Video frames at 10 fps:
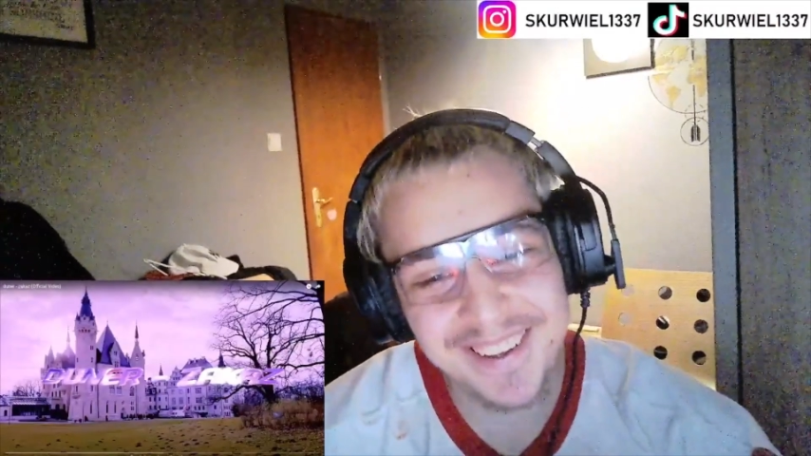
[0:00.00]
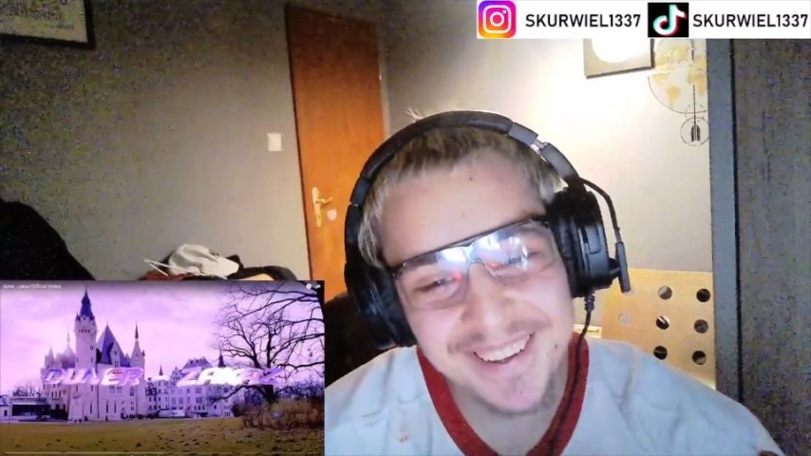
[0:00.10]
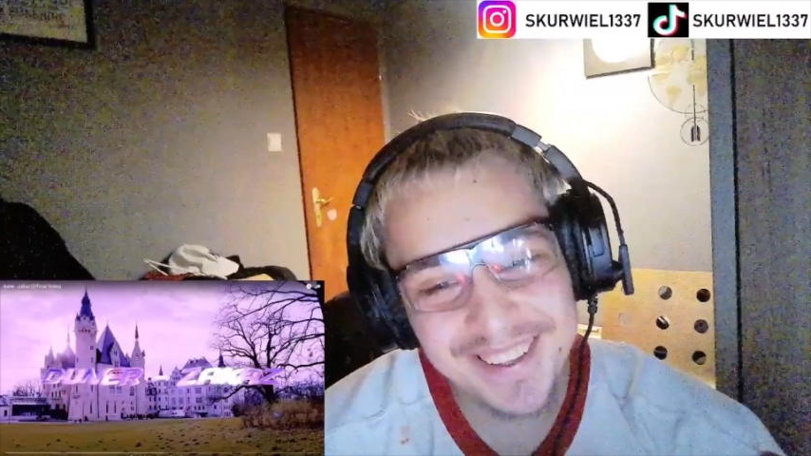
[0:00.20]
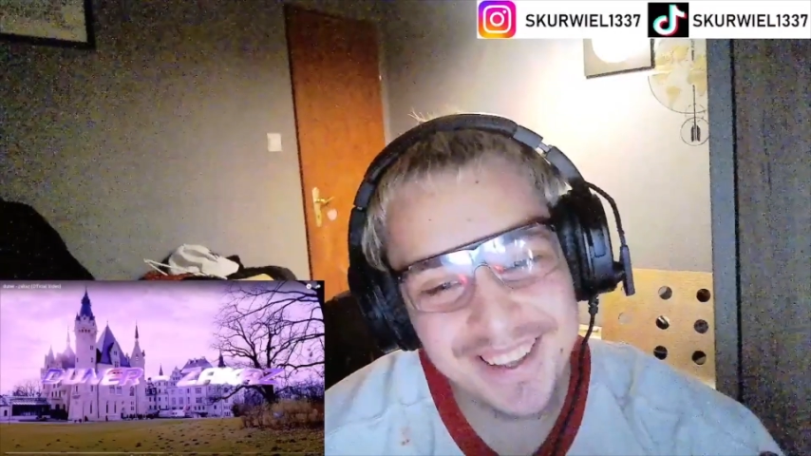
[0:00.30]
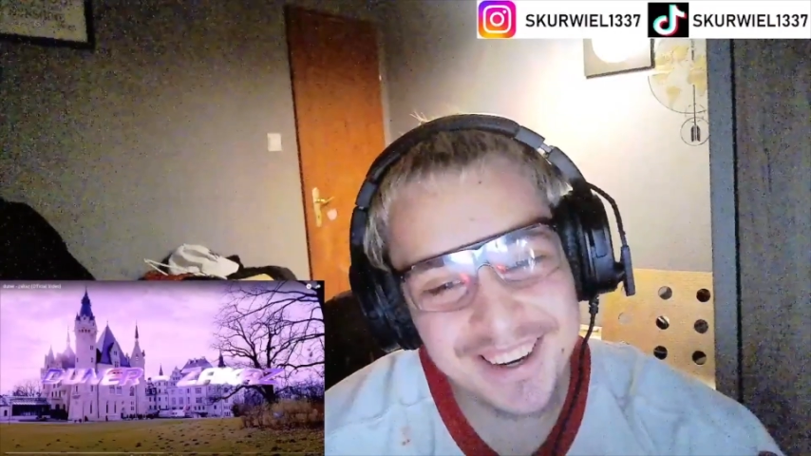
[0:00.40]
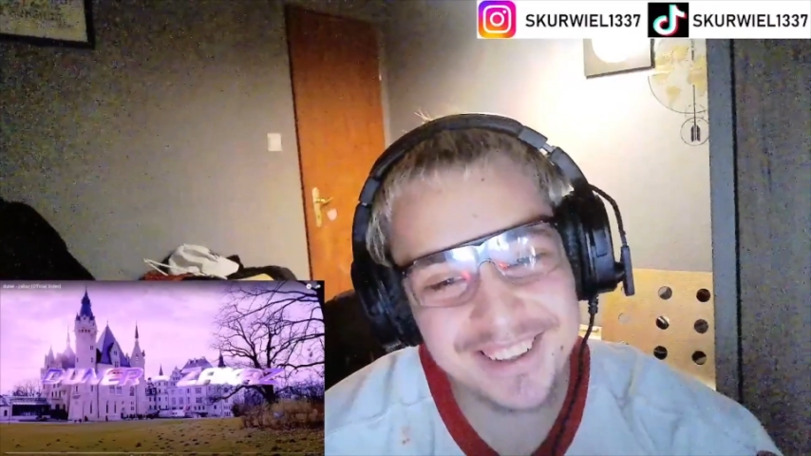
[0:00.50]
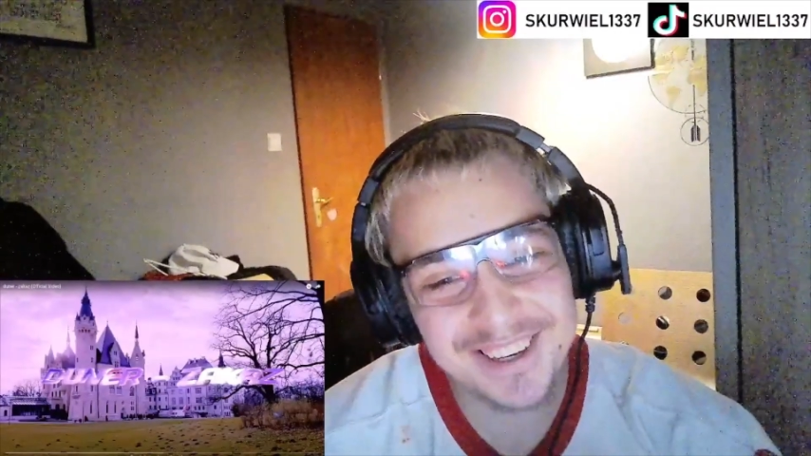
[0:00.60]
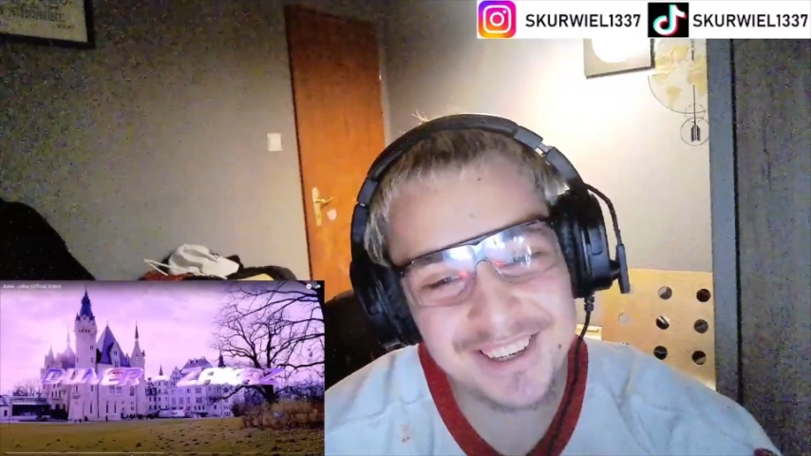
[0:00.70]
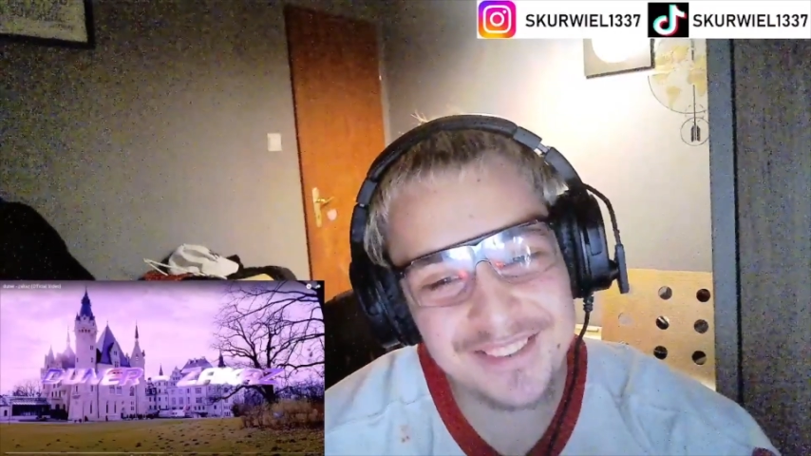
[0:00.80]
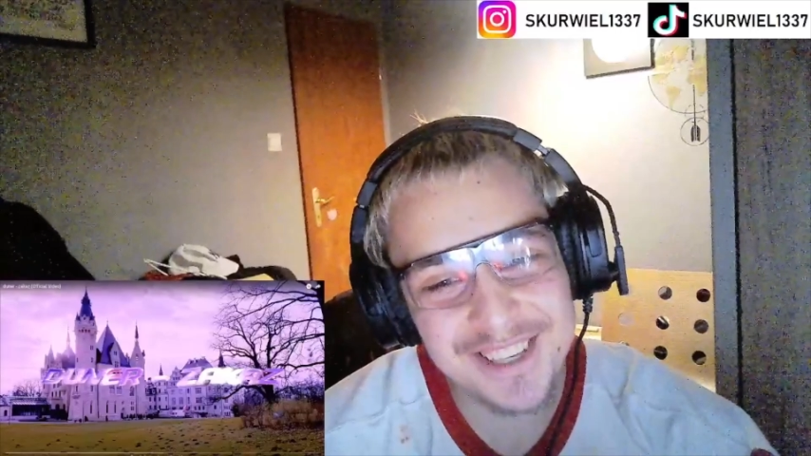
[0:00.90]
jak
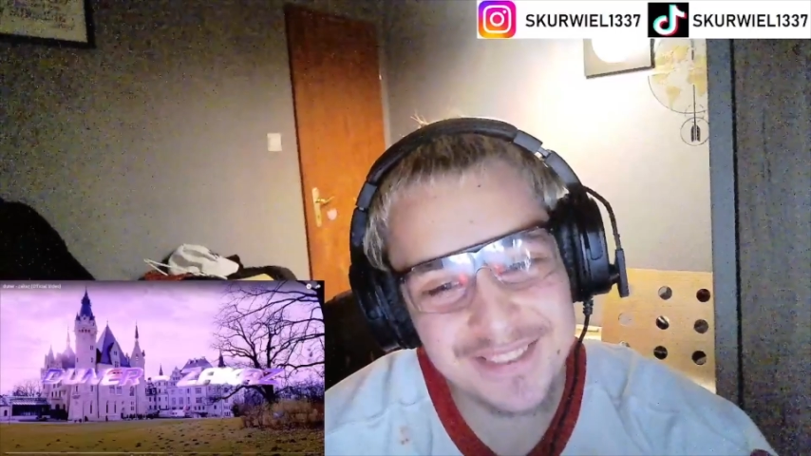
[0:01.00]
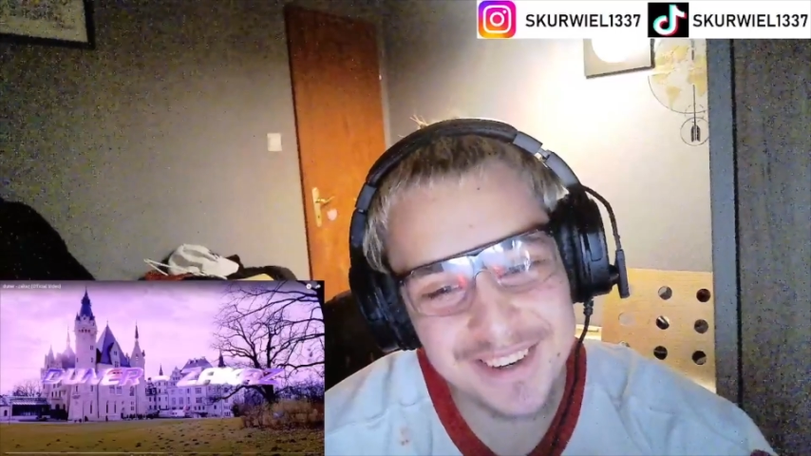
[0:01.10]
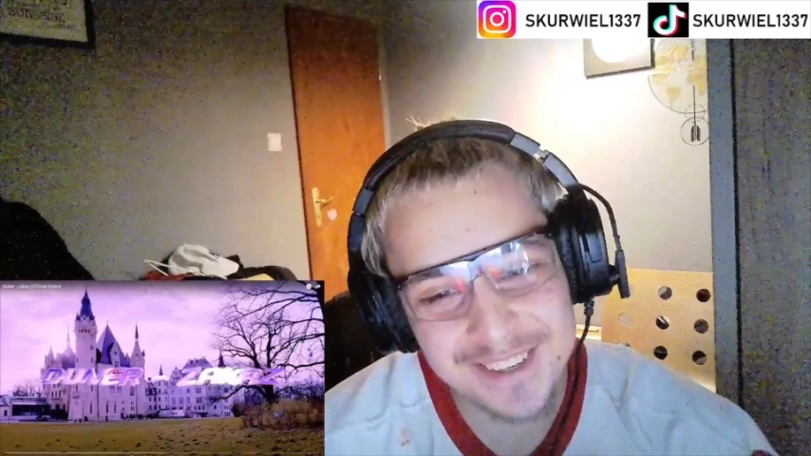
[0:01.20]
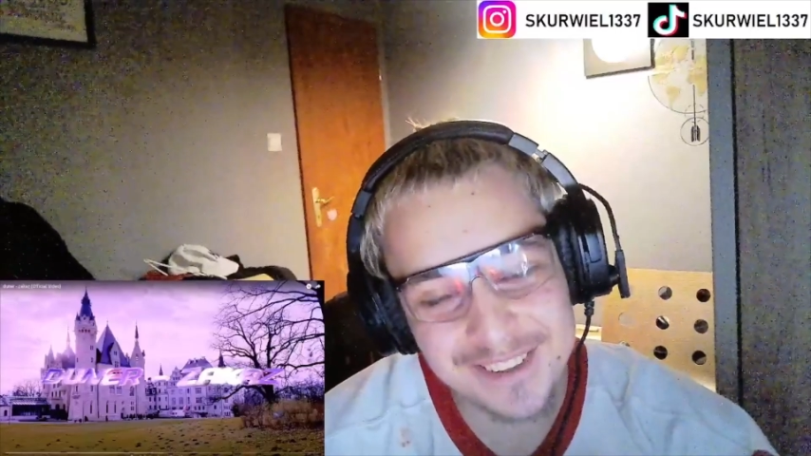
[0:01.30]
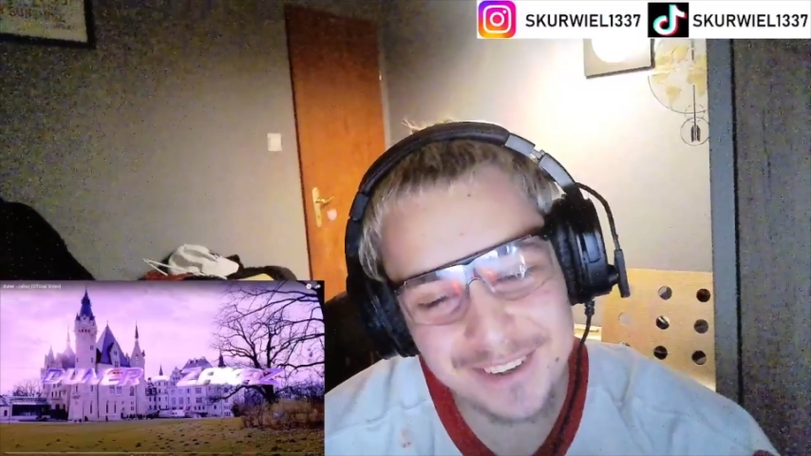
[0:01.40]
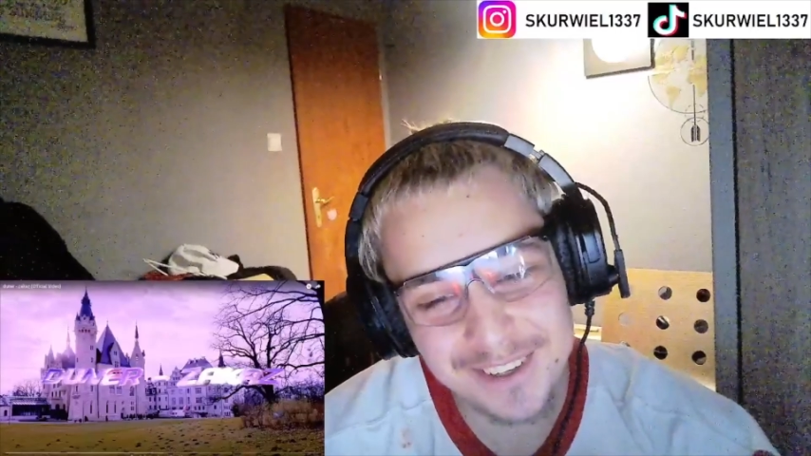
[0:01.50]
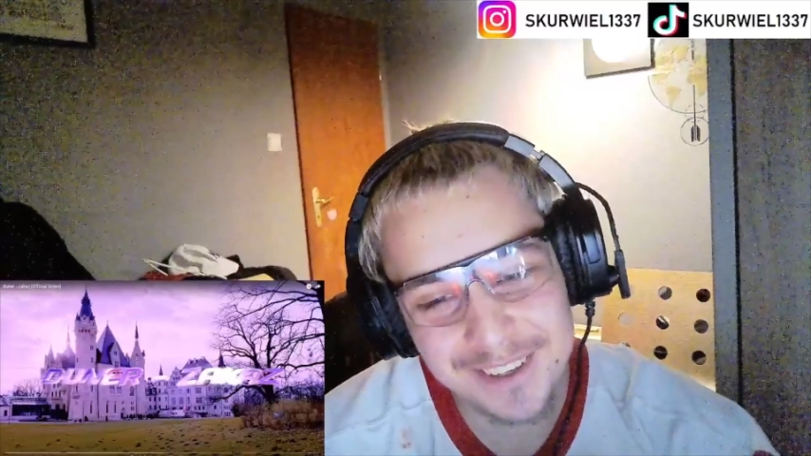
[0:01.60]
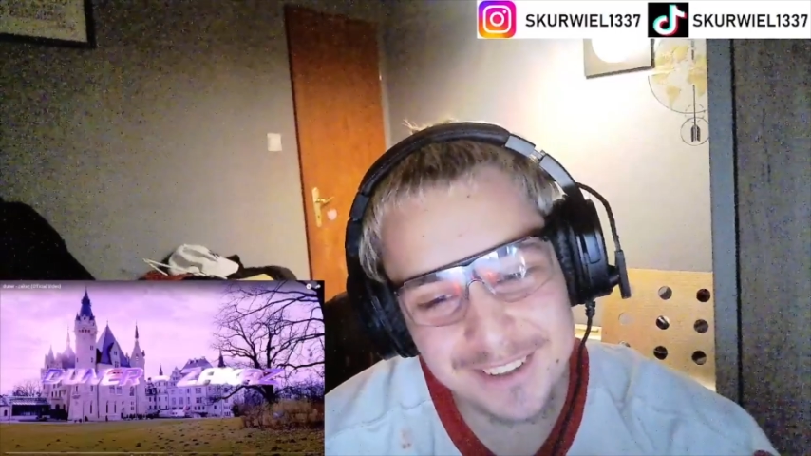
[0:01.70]
jakiś widz z Was, który,